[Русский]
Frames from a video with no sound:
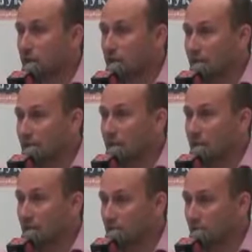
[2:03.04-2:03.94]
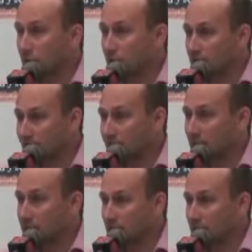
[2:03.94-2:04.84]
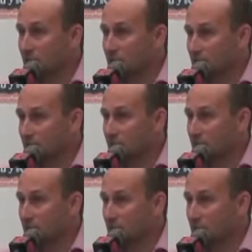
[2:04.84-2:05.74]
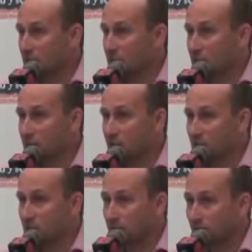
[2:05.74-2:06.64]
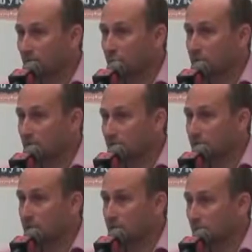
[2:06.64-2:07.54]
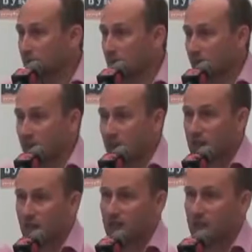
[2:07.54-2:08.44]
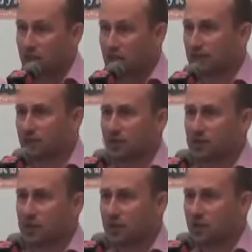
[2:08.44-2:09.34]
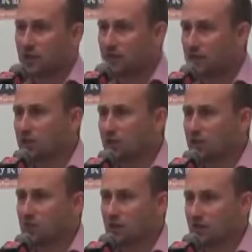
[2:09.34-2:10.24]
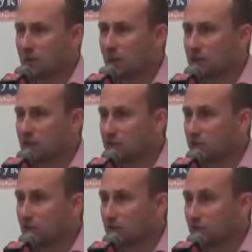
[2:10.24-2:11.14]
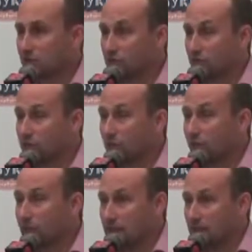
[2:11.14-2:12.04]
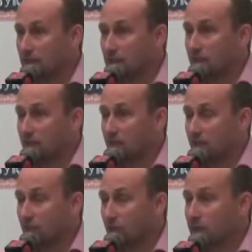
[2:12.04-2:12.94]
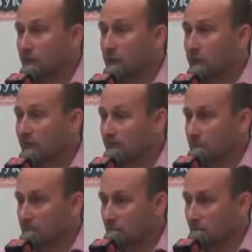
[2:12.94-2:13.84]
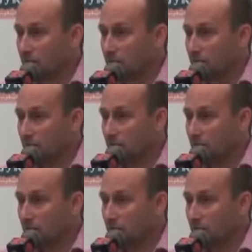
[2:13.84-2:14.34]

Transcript: не дорожает каждый год так, как дорожает в России. Нет там, чтобы на 8, на 10% дорожали тарифы, электричество, там, газ, не знаю, все, все. такого нет. В итоге там инфляция небольшая.